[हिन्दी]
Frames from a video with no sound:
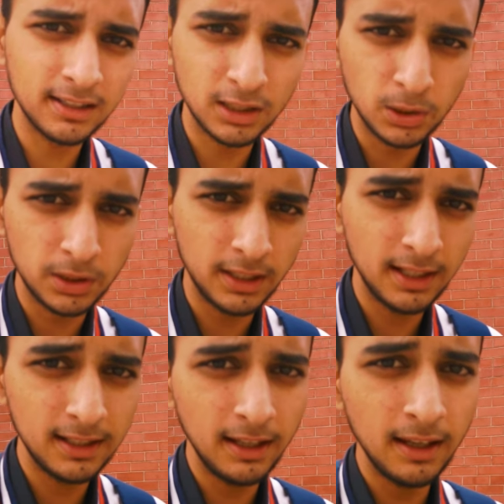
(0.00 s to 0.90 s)
हैं सी
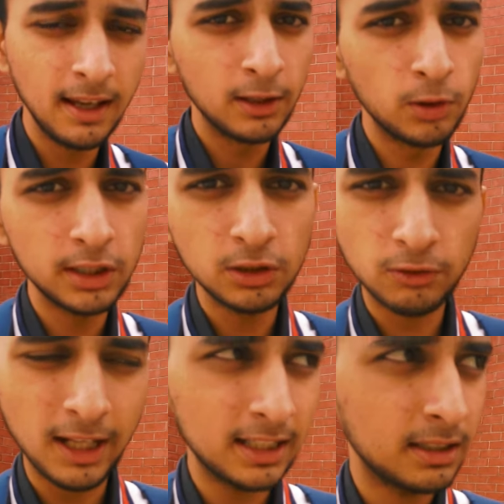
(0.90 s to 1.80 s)
के लिए क्योंकि जो
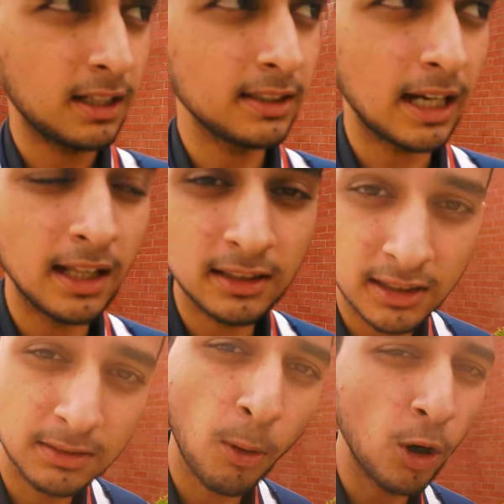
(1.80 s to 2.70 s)
ट्वेल्थ का
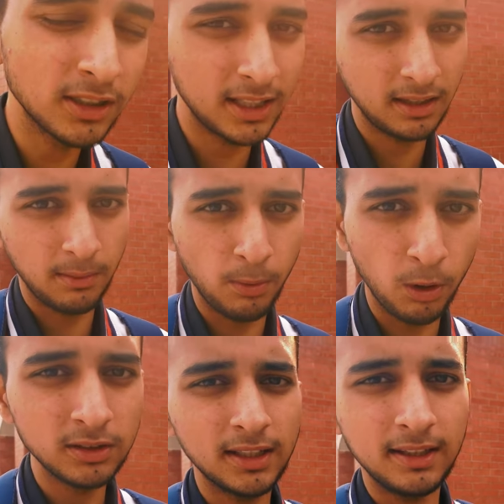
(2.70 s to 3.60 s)
ज़्यादा बहुत ज़्यादा
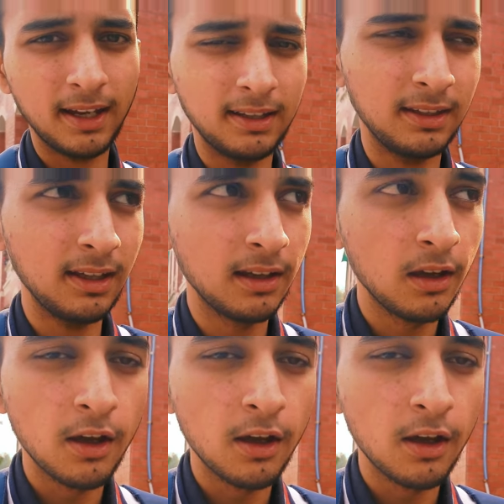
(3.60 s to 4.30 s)
बहुत ज़्यादा कहते हैं